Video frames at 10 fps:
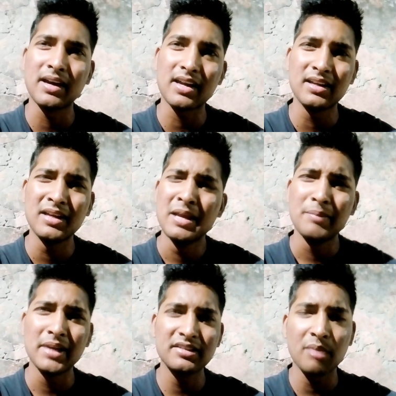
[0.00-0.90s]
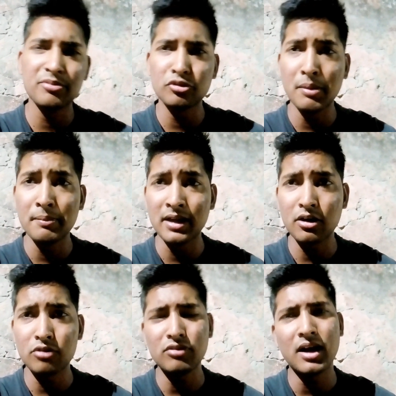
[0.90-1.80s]
बेकार है मेरे हिसाब से तो मैं मना
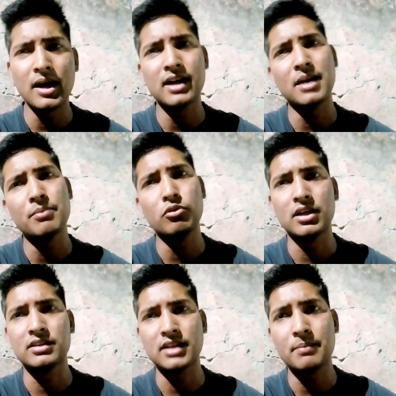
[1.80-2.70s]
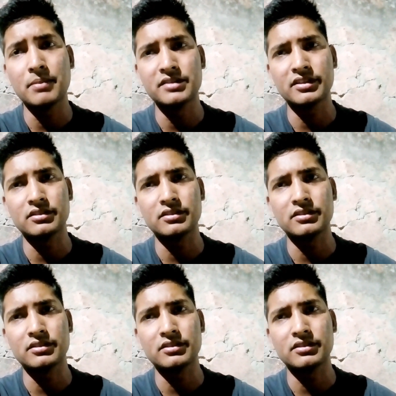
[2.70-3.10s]
करूँगा अगर आपको लगता है आप कर